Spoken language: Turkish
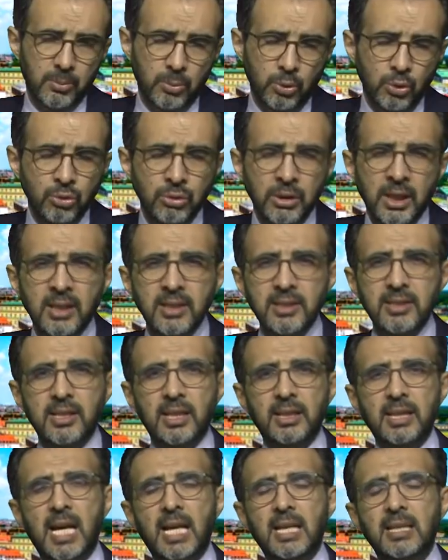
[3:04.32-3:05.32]
Bunun yanı
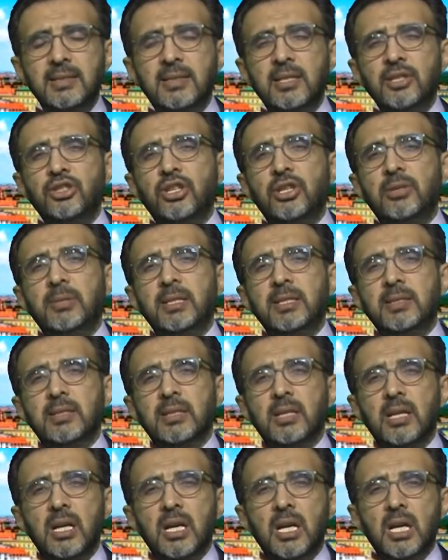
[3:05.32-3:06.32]
sıra değerli
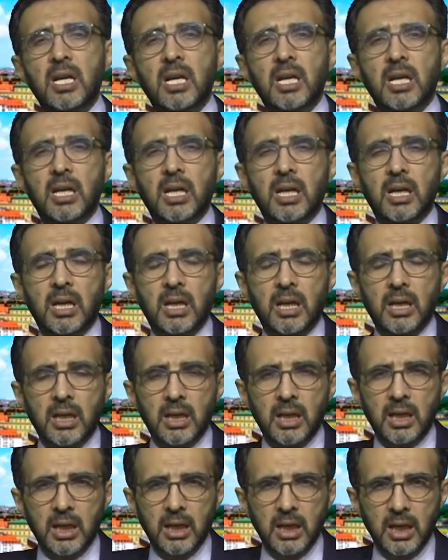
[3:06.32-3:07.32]
izleyicilerimiz
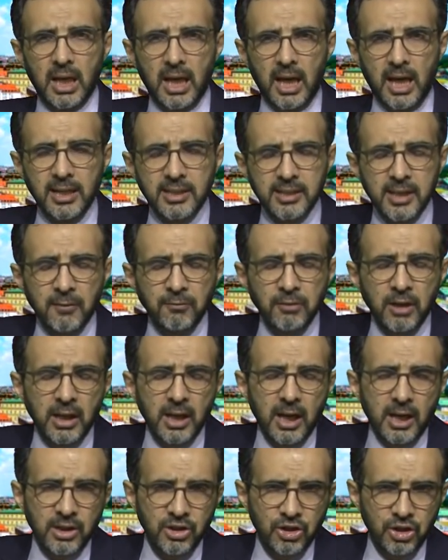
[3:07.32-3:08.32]
esnaflar
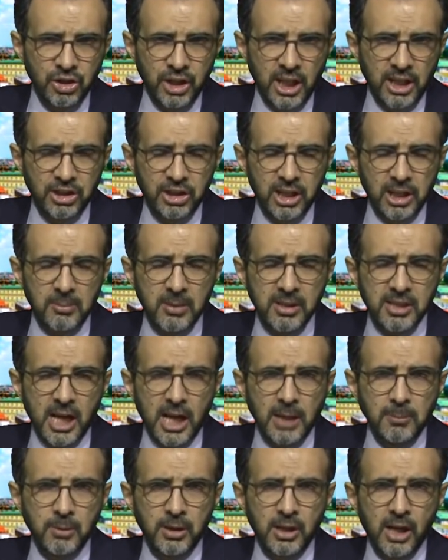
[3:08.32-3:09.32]
haricinde, işletme
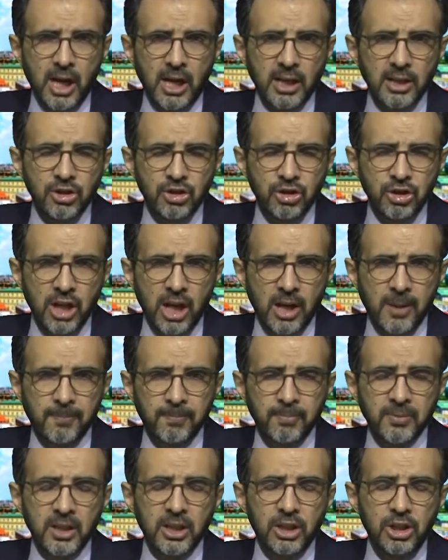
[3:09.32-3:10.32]
sahipleri haricinde
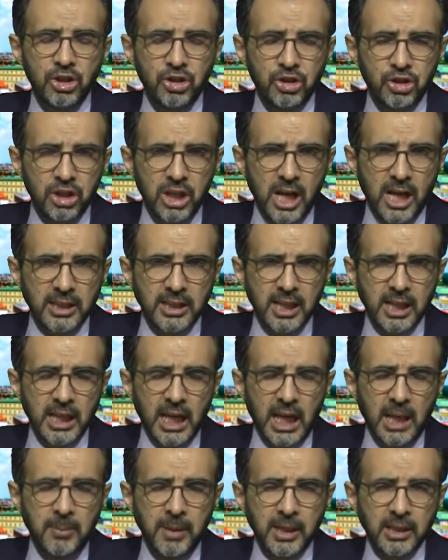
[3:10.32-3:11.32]
işçilerden,
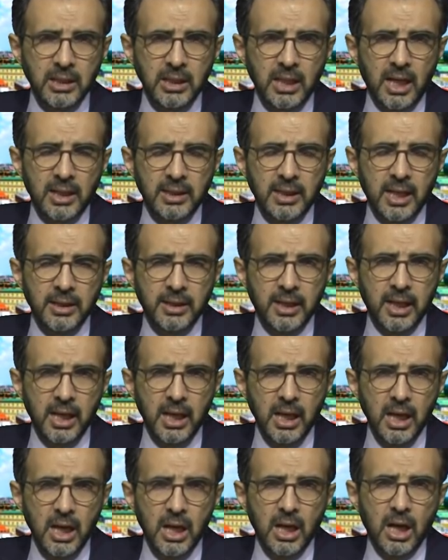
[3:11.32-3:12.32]
emeklilerden
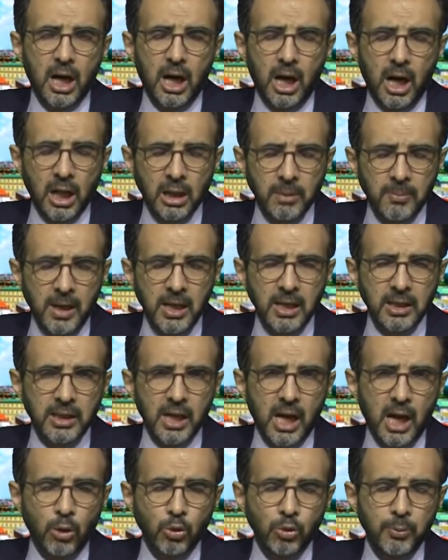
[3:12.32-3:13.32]
de
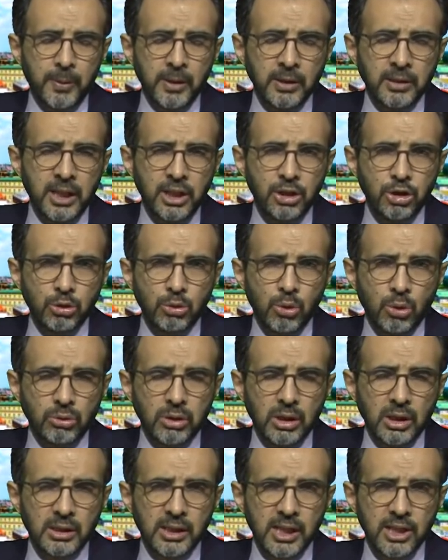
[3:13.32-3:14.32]
Almanya'da, Avrupa'nın değişik
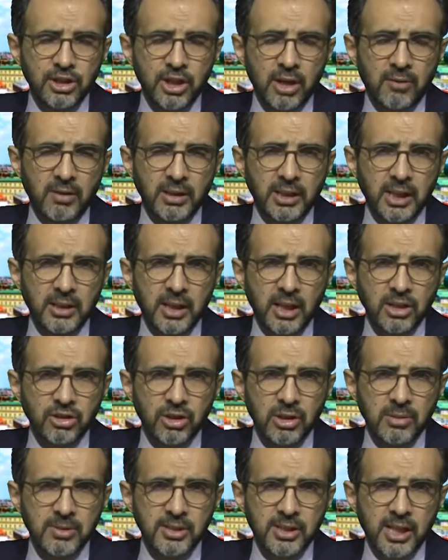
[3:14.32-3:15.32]
noktalarında yaşayan
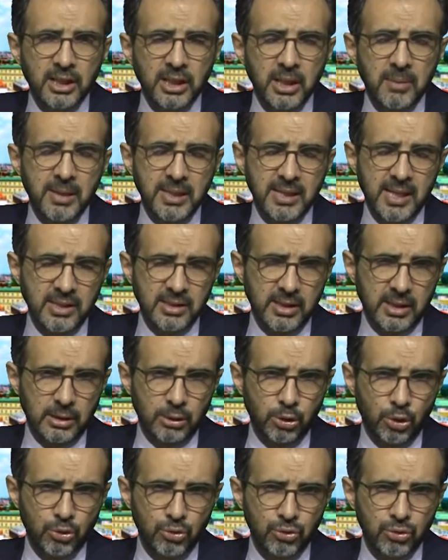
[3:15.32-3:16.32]
vatandaşlarımızdan da mesajlar
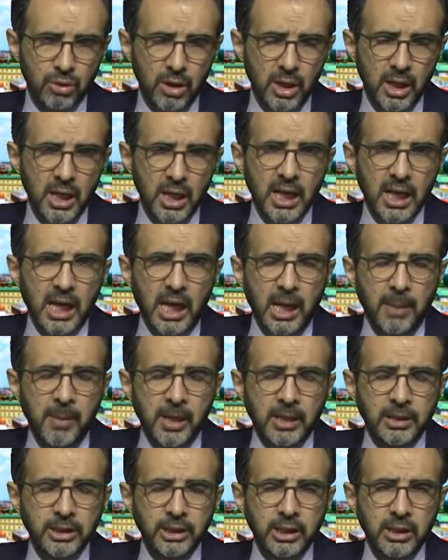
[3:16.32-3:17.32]
alıyoruz.
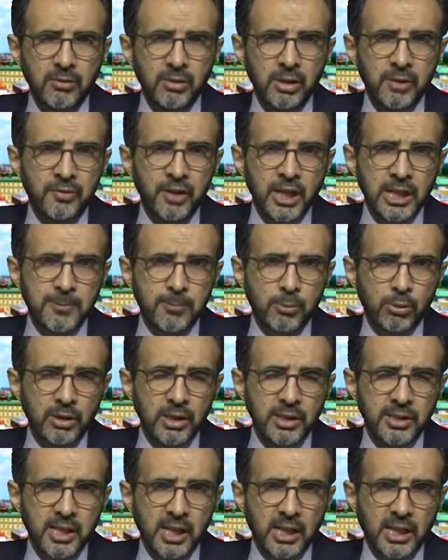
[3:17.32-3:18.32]
Emekli TV'nin Facebook,
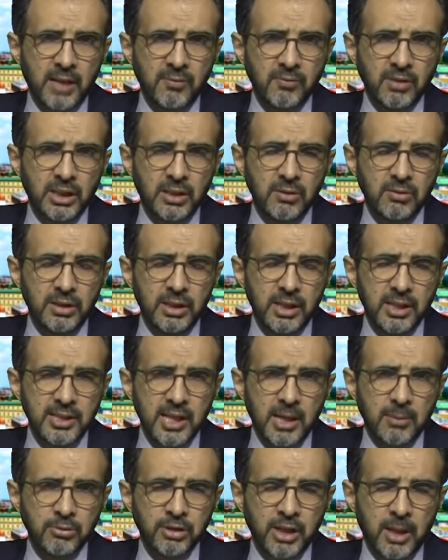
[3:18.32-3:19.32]
Instagram ve Twitter
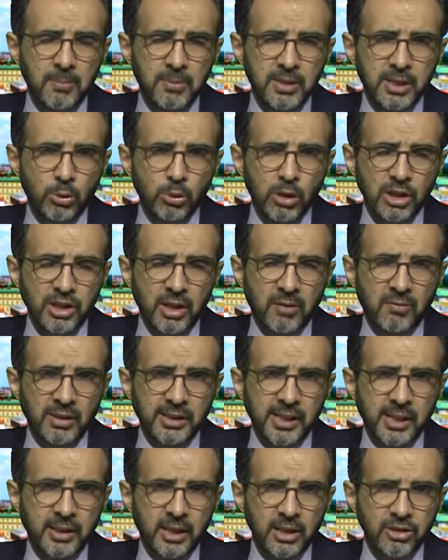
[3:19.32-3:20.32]
hesabından bize ulaşan
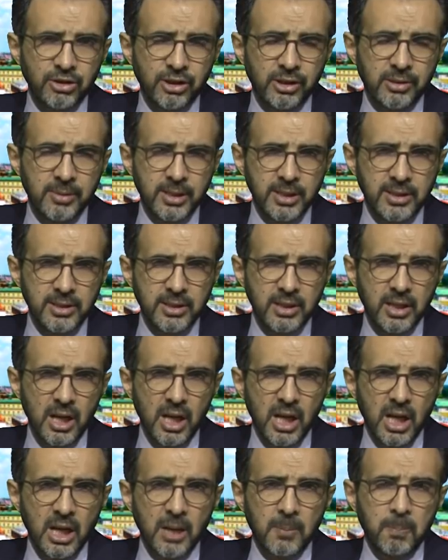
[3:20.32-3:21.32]
vatandaşlarımız
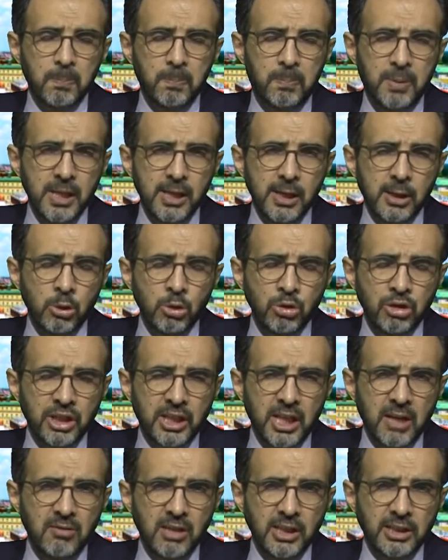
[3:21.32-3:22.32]
bir an
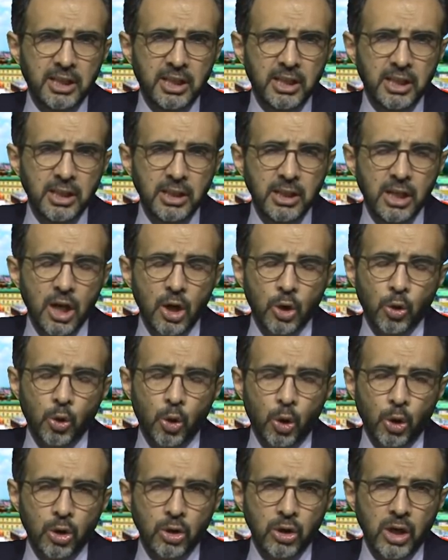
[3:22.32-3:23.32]
önce devletlerin
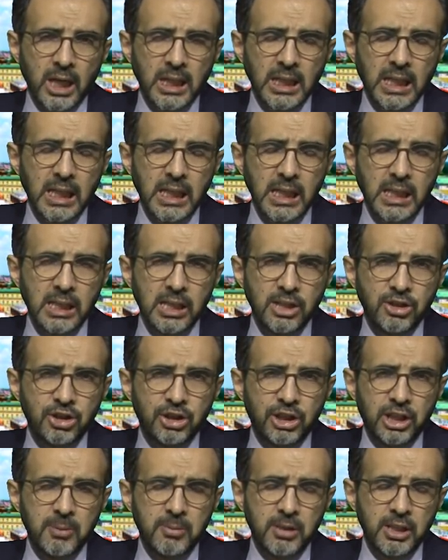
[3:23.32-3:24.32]
korona ile ilgili
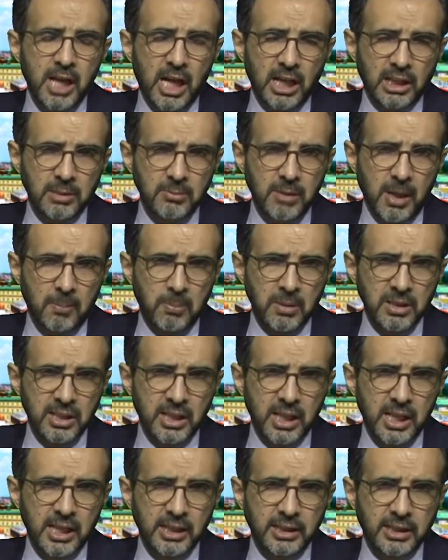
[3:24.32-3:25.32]
ciddi bir yardım yapması
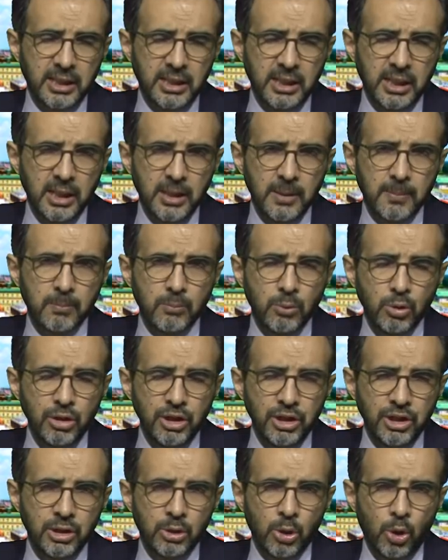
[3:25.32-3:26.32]
gerektiğini, bu
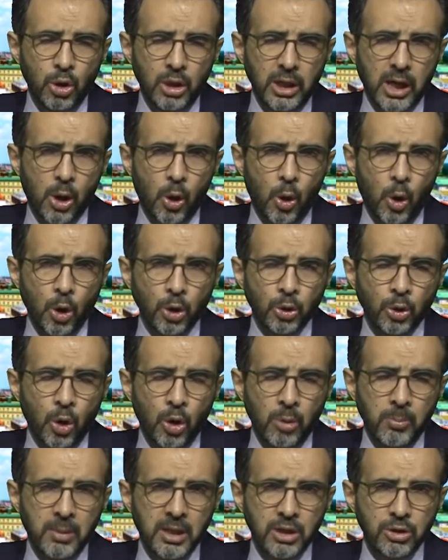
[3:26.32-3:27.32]
işin öyle
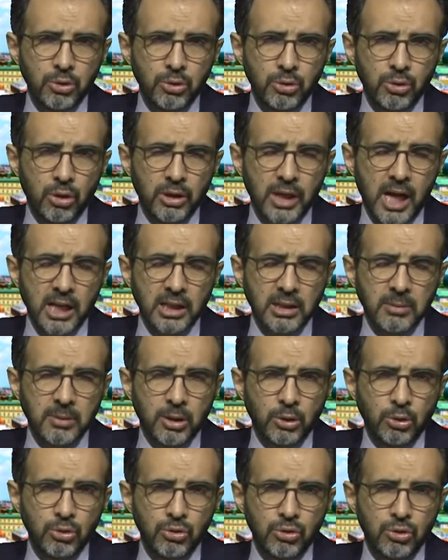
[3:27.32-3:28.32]
10-15 euro
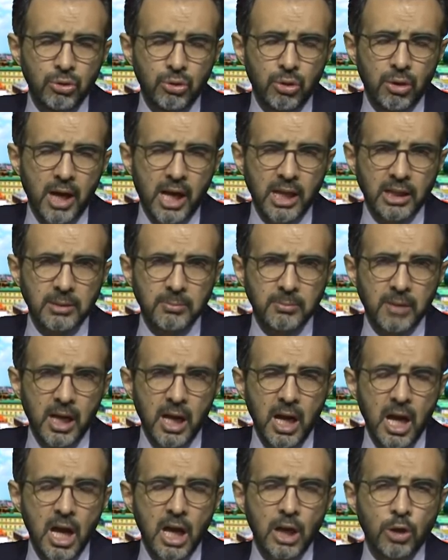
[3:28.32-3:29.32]
yardımla, 100 euro
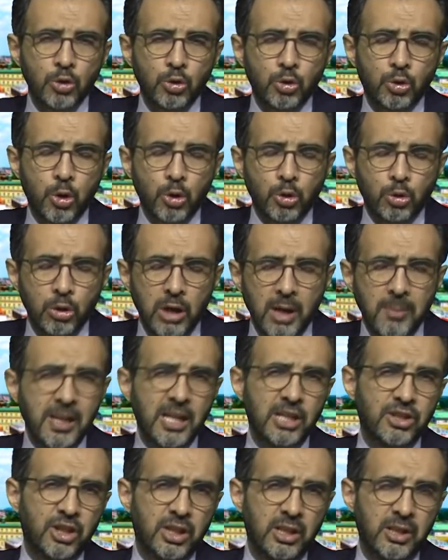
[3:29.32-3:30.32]
yardımla
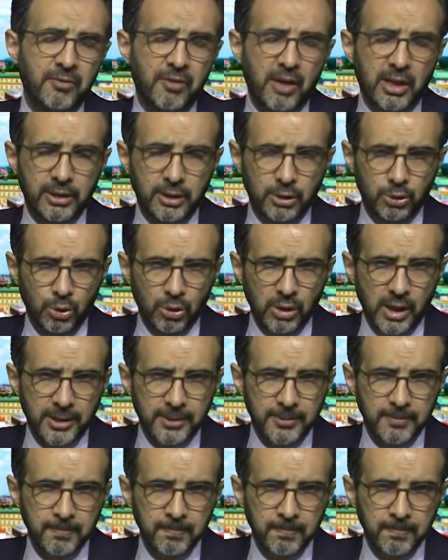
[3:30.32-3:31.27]
çözülemeyeceğini ifade ediyorlar.